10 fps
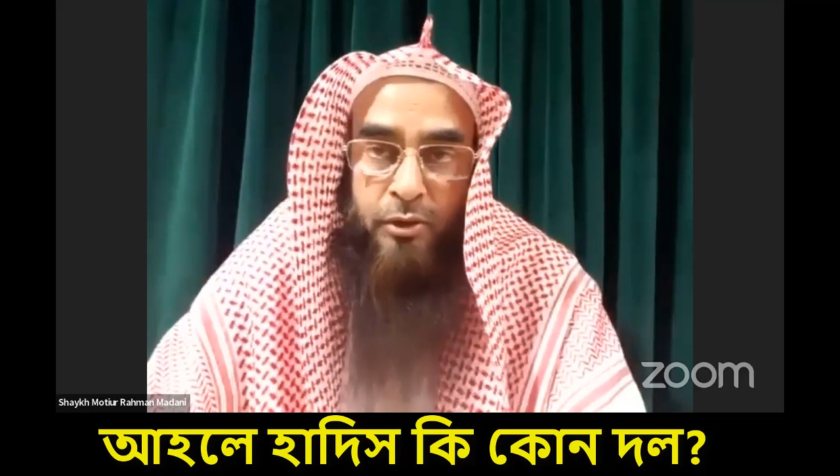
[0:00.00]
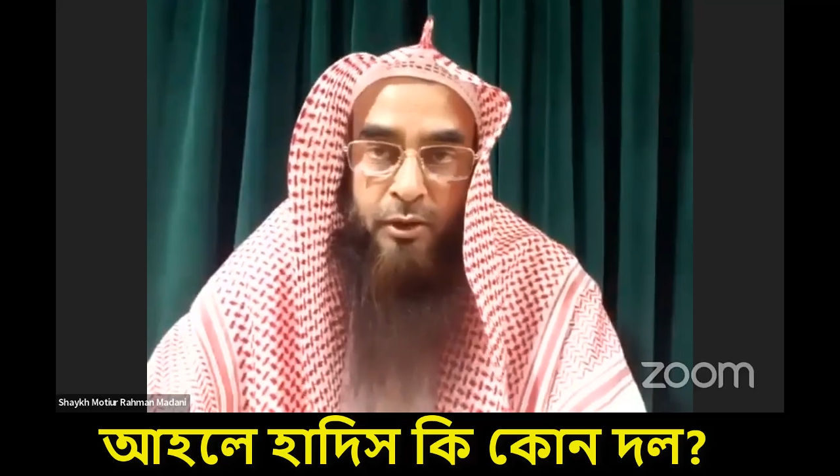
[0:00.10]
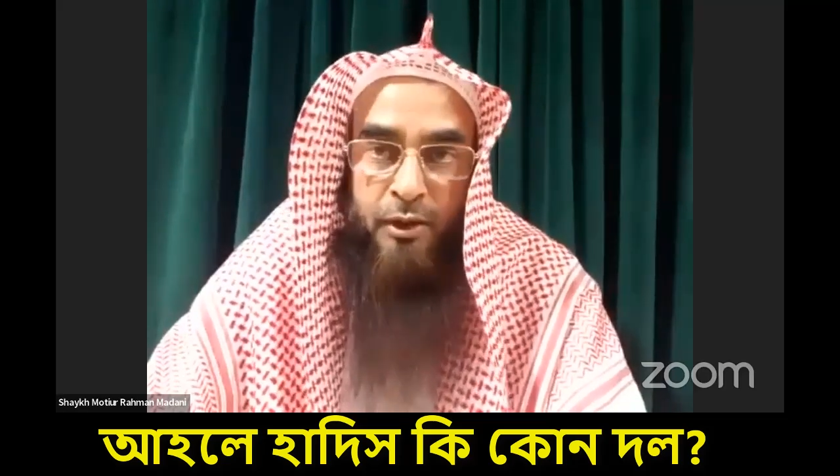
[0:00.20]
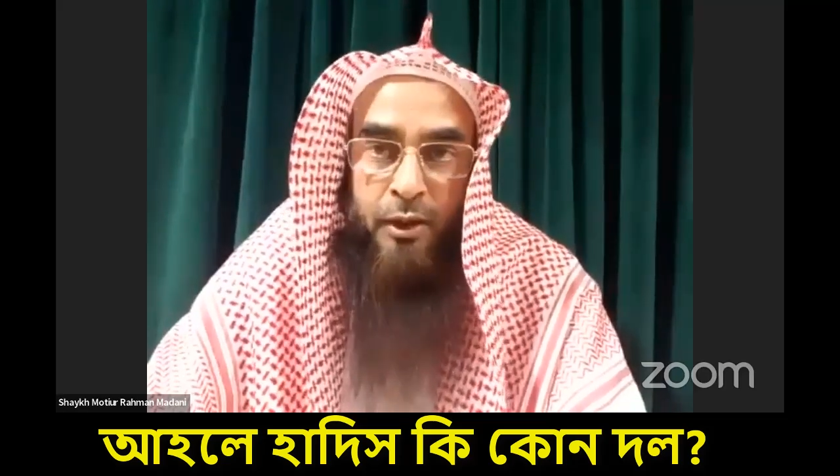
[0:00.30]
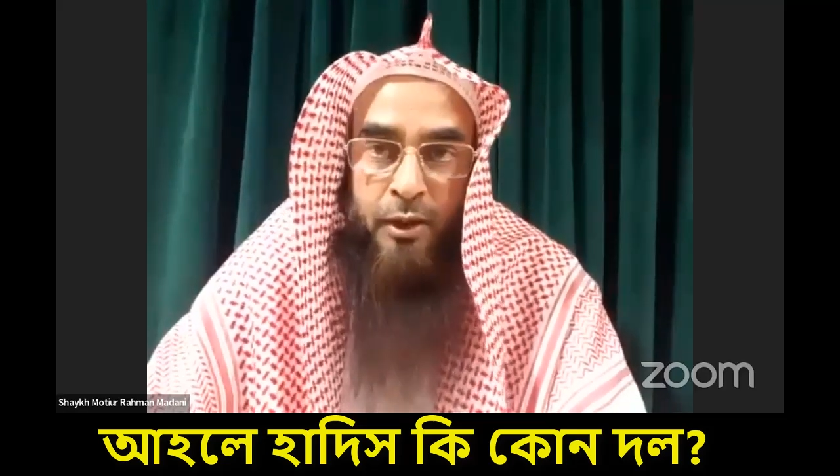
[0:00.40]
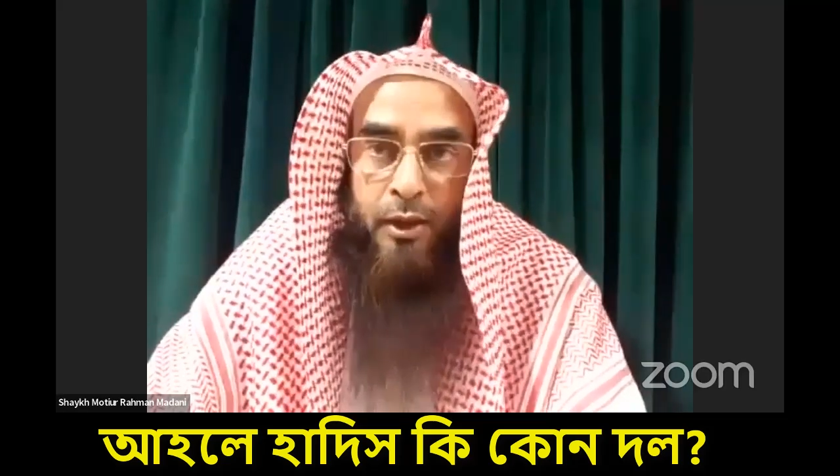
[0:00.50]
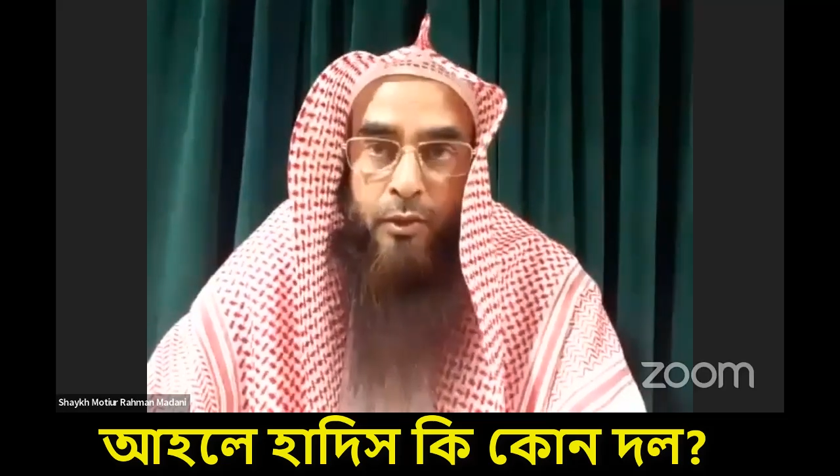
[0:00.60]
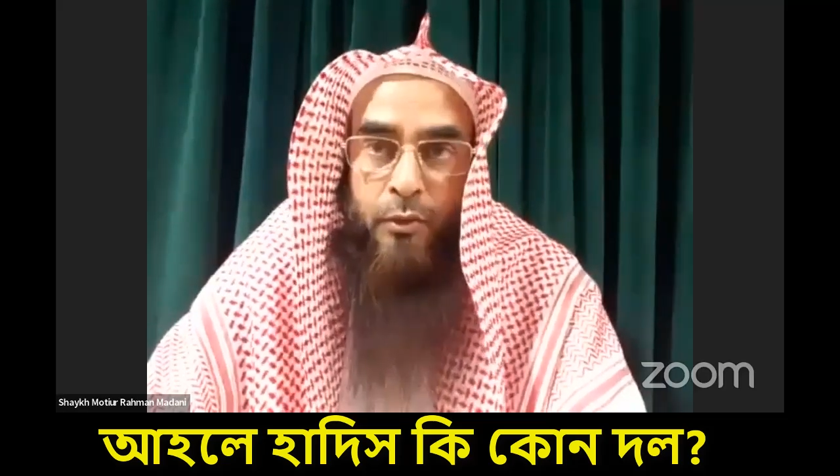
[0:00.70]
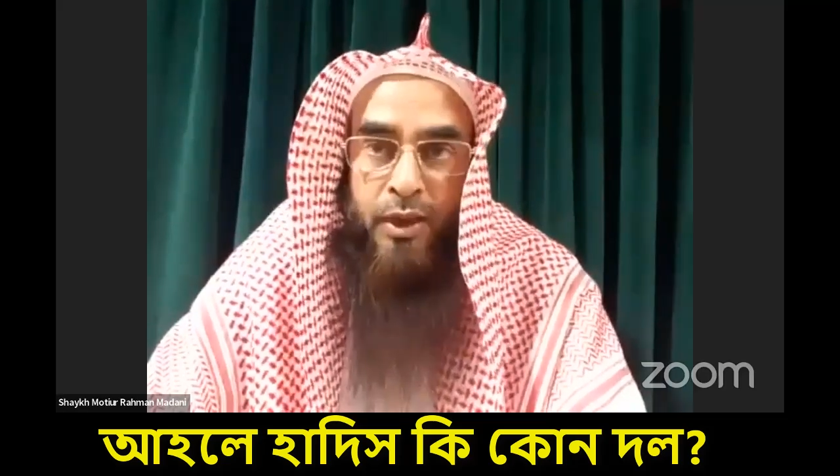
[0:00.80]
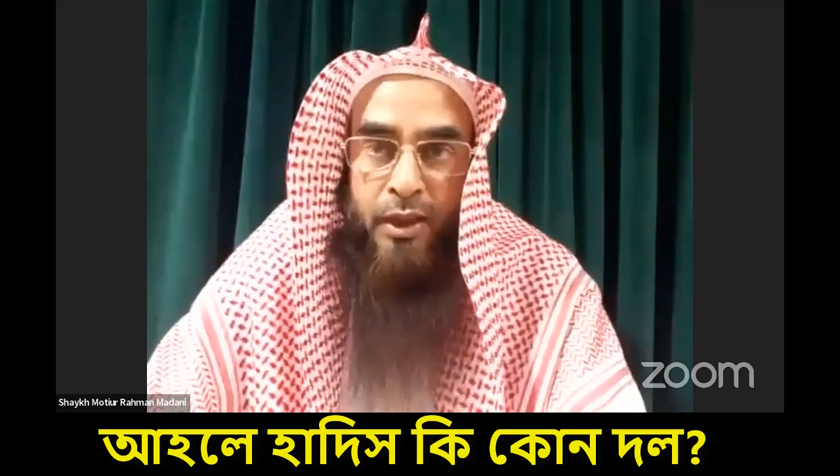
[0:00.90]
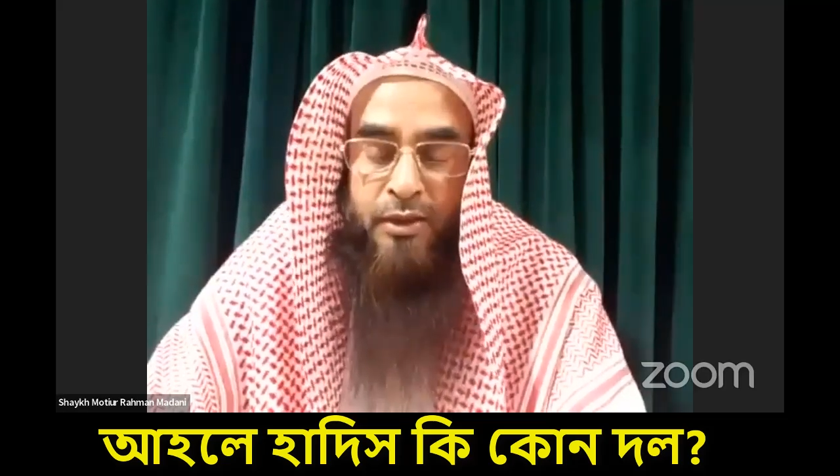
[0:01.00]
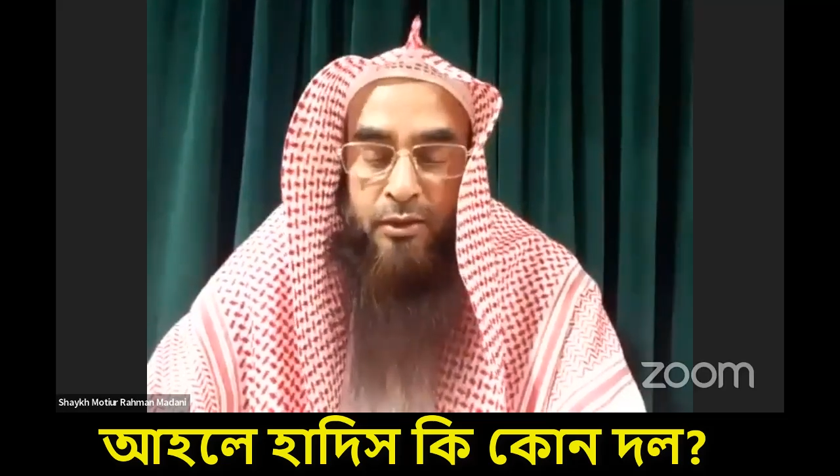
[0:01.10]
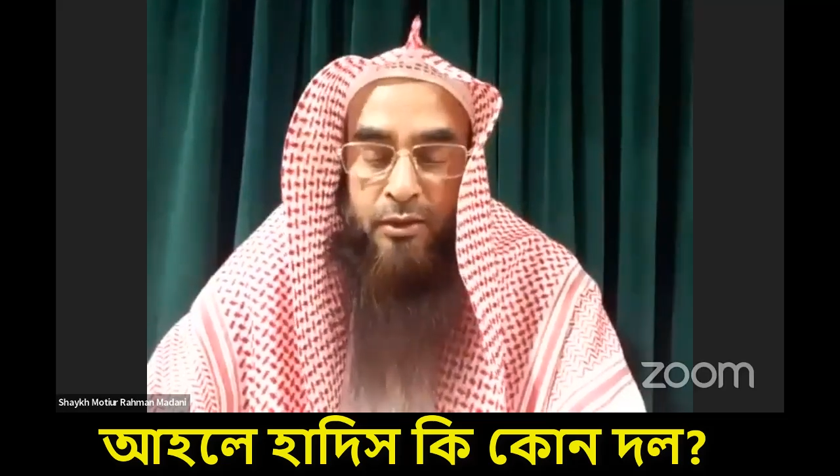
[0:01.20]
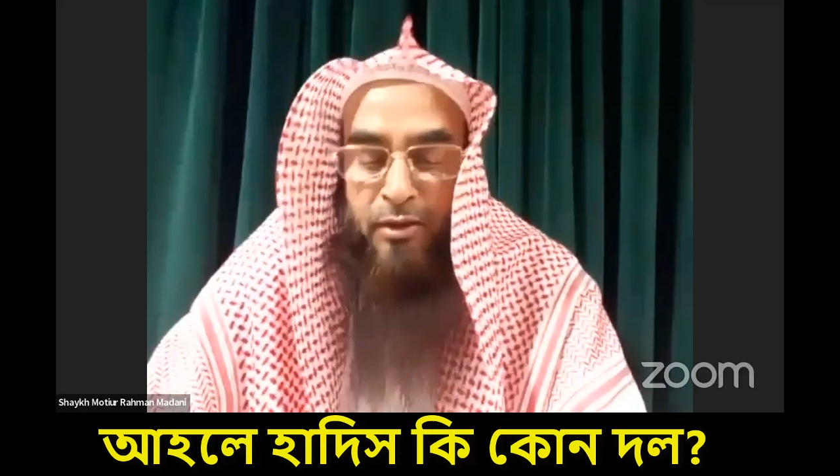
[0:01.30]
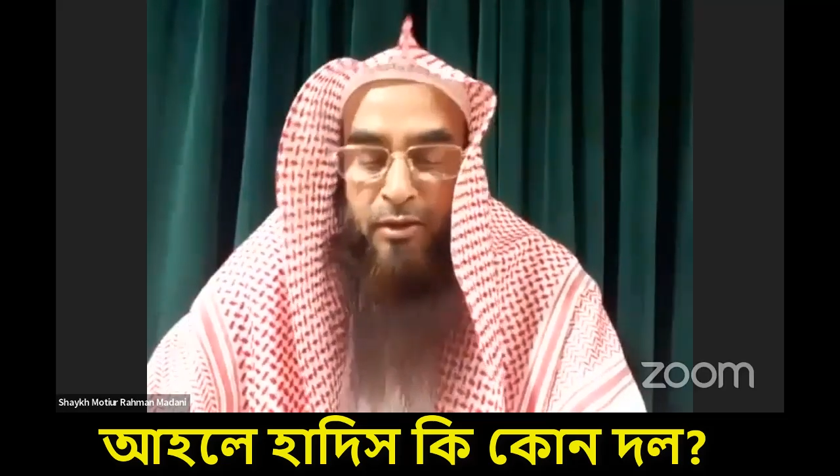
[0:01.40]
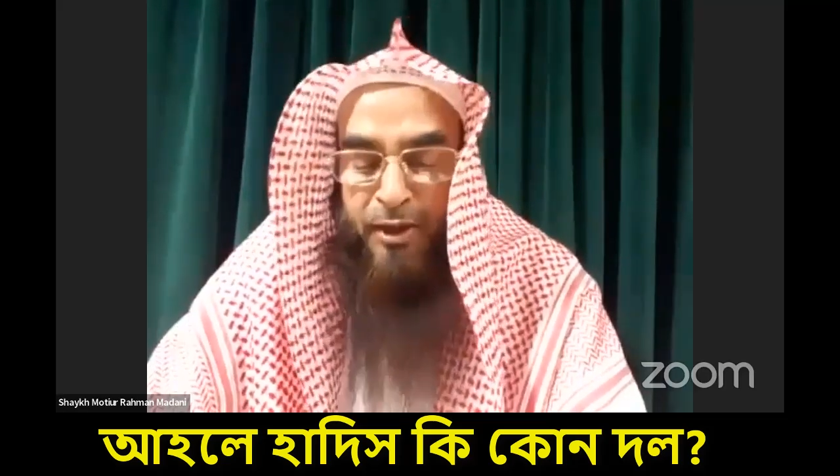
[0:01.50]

আর বাহাত্তর দল জাহান্নামি